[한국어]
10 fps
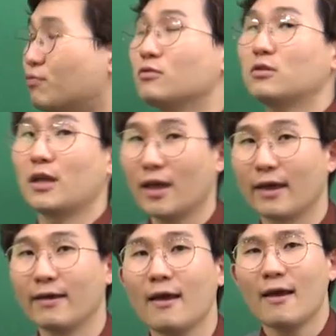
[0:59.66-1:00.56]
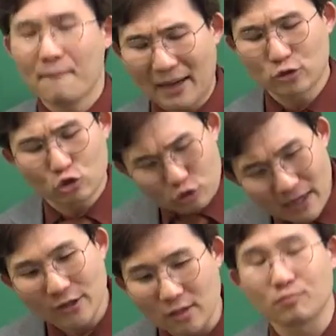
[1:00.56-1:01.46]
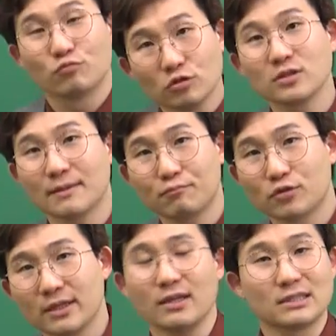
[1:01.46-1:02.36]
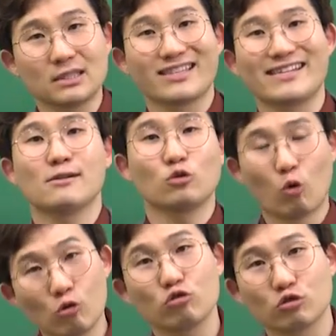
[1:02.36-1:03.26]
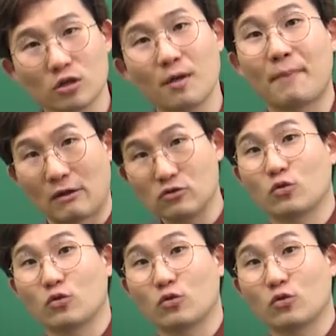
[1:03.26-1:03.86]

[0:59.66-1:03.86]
풀 때 막 수많은 문제풀이 스킬 도구들을 배울